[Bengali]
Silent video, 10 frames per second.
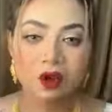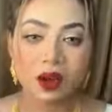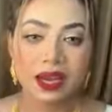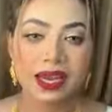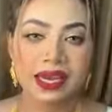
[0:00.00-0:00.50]

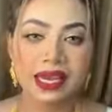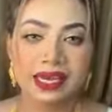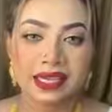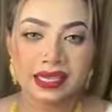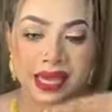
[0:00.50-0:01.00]
গলার
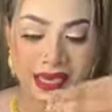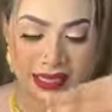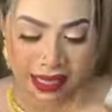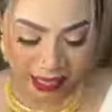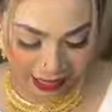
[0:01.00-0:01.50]
নেকলেসটা
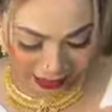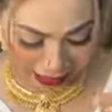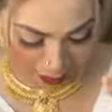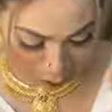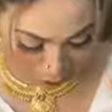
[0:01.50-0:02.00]
আগে দেখাই
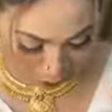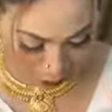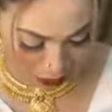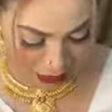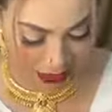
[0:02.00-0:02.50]
তারপরে
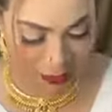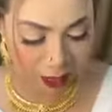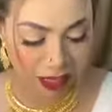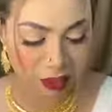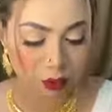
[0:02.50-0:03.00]
হচ্ছে গিয়ে
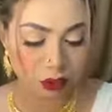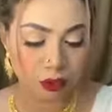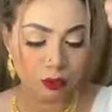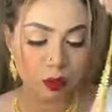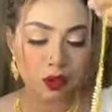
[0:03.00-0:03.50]
বাকি অংশ
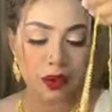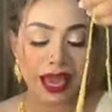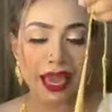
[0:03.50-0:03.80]
মনে